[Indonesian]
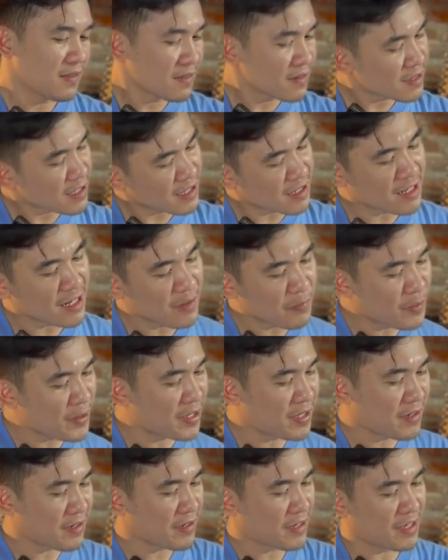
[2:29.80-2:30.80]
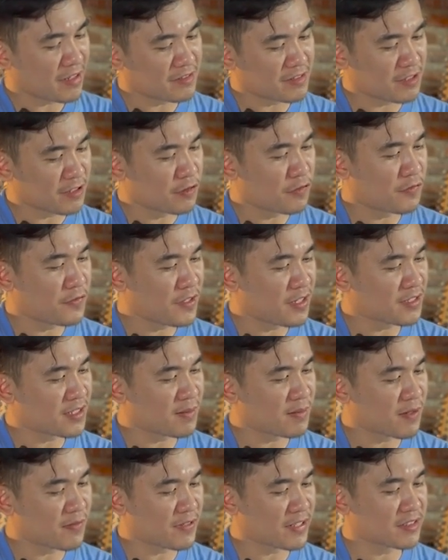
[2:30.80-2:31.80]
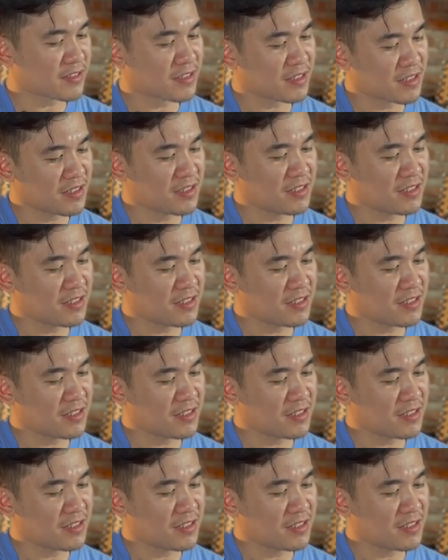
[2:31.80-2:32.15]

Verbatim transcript: entah kenapa ya, kayak Segovia sama Vester